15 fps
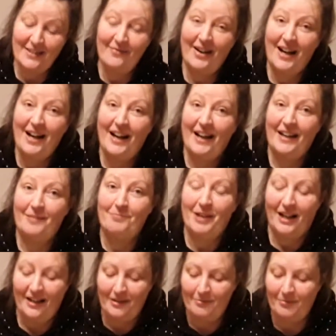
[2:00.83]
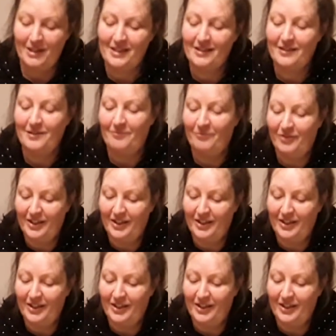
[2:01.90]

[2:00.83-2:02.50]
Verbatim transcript: war einmal mitten im